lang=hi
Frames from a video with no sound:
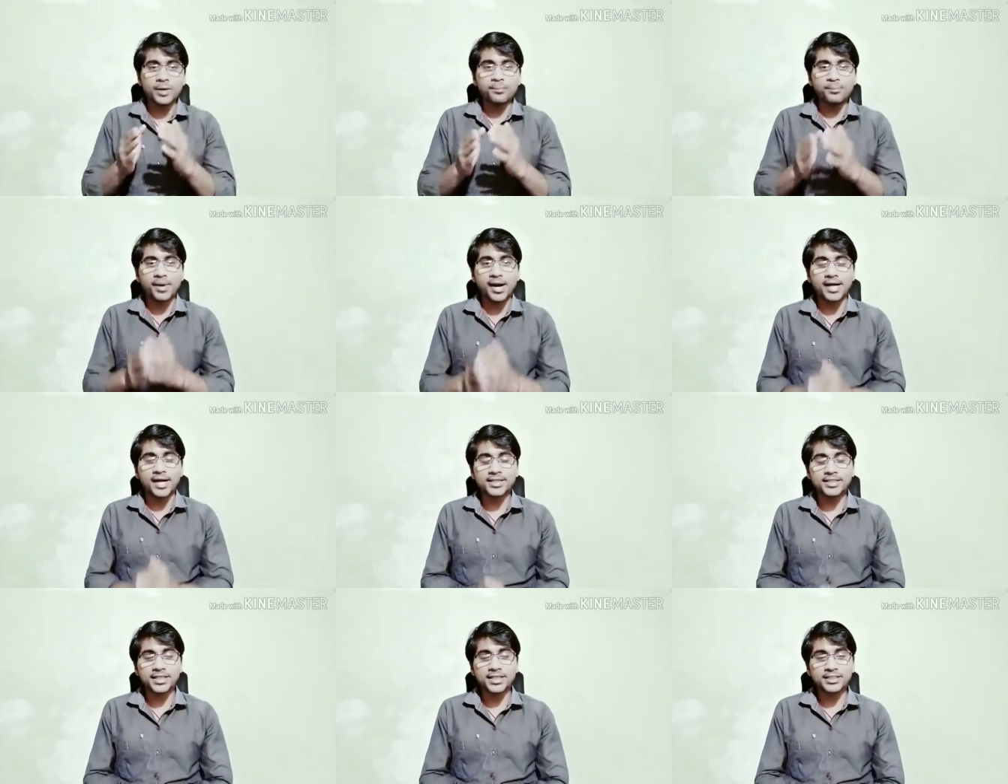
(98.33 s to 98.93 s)
अब
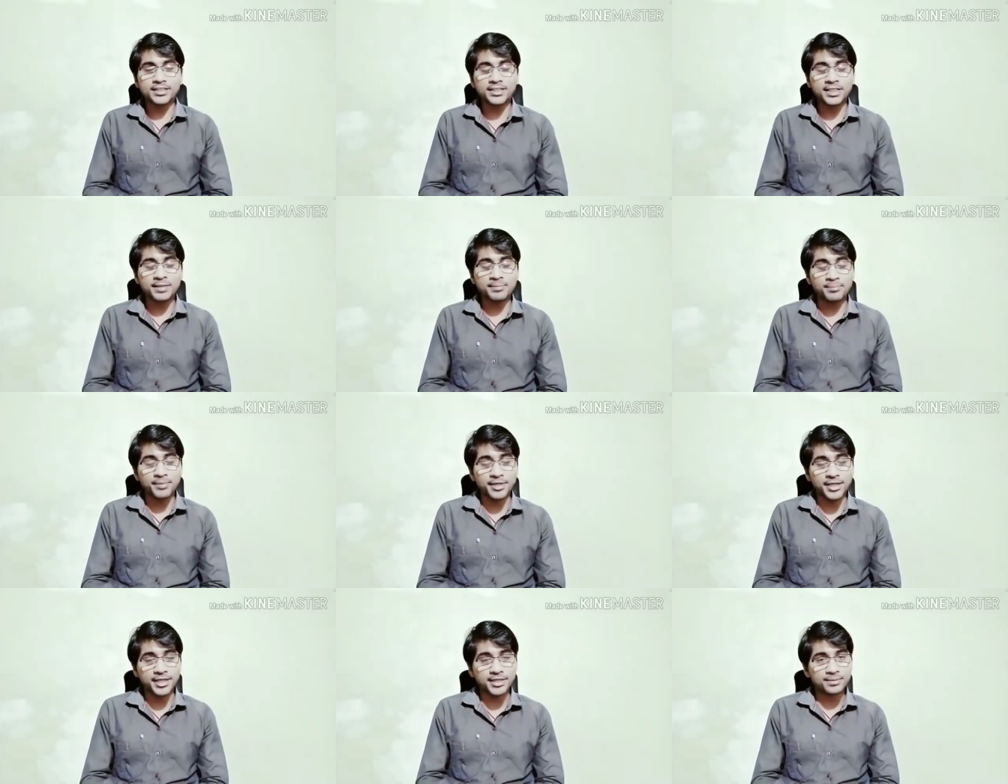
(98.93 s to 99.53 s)
बात करते हैं
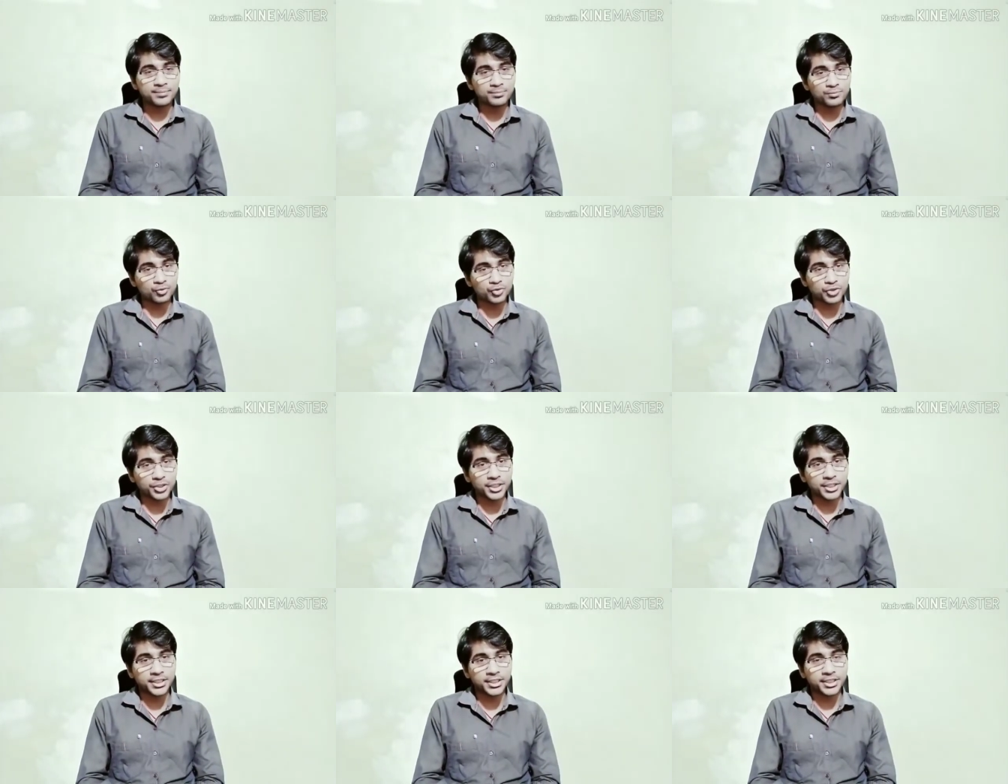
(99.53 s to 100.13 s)
मेन
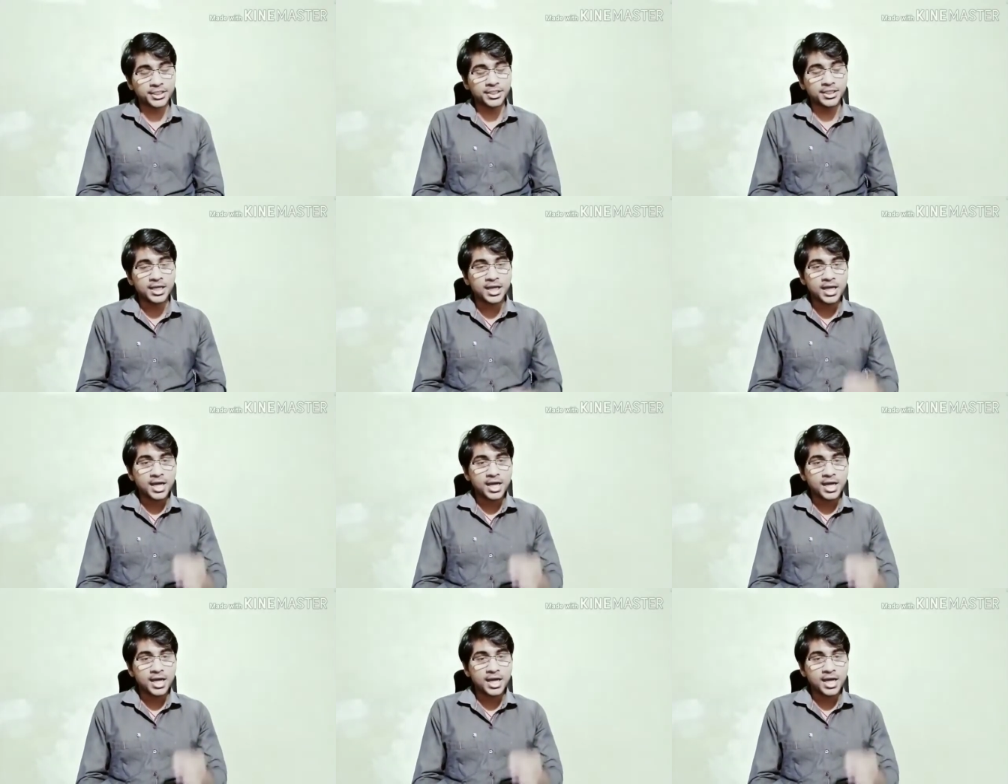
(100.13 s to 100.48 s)
मुद्दे की